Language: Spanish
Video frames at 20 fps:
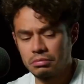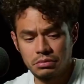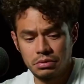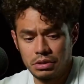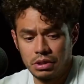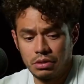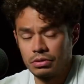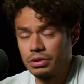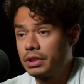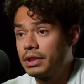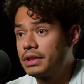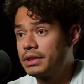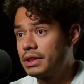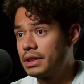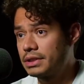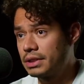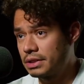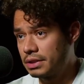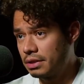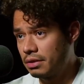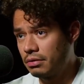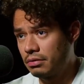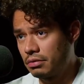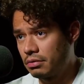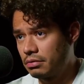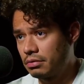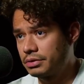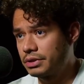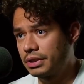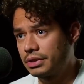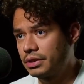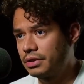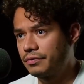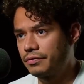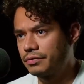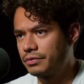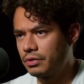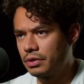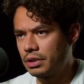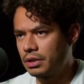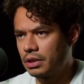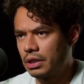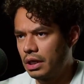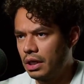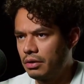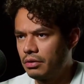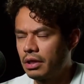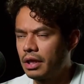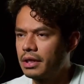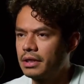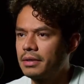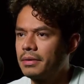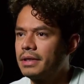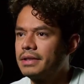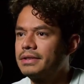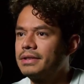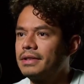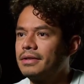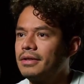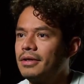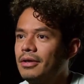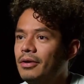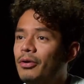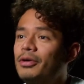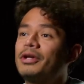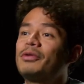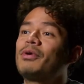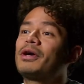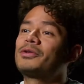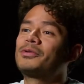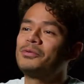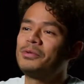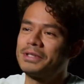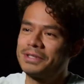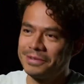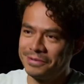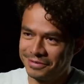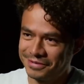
Digo, si decides hacerlo, si a ti te funciona, claro, nadie te va a decir, oye, no actúes.